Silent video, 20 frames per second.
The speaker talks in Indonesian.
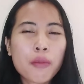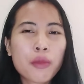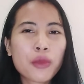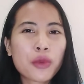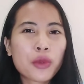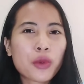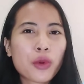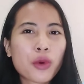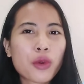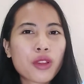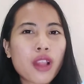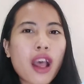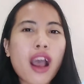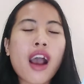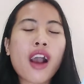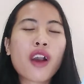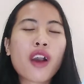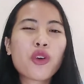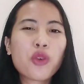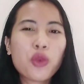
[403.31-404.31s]
menurut
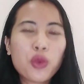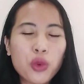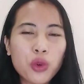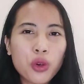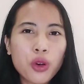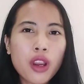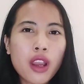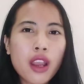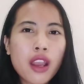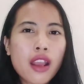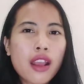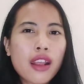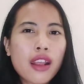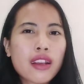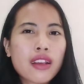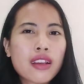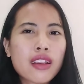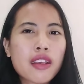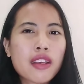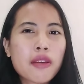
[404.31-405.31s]
aku
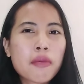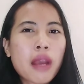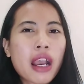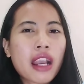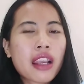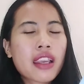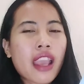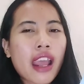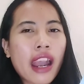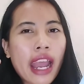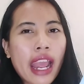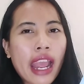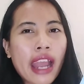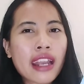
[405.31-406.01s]
di bagian